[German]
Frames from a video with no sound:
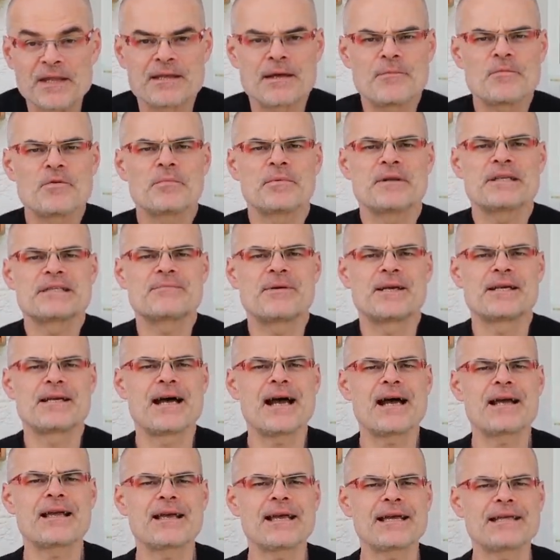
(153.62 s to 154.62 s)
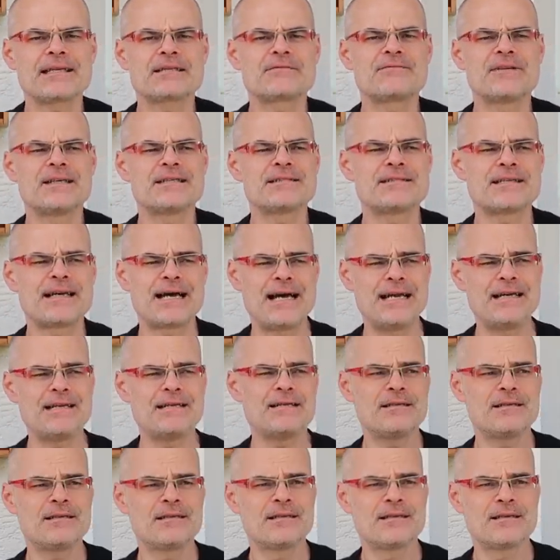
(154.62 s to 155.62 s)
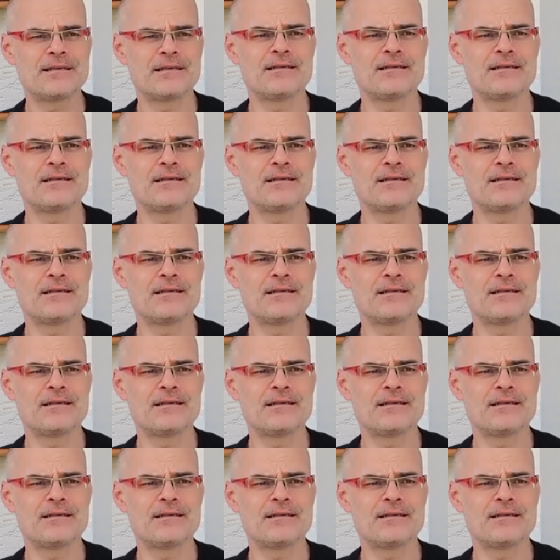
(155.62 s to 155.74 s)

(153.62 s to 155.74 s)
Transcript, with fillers: Ich habe übrigens mal nachgerechnet, weil ich alle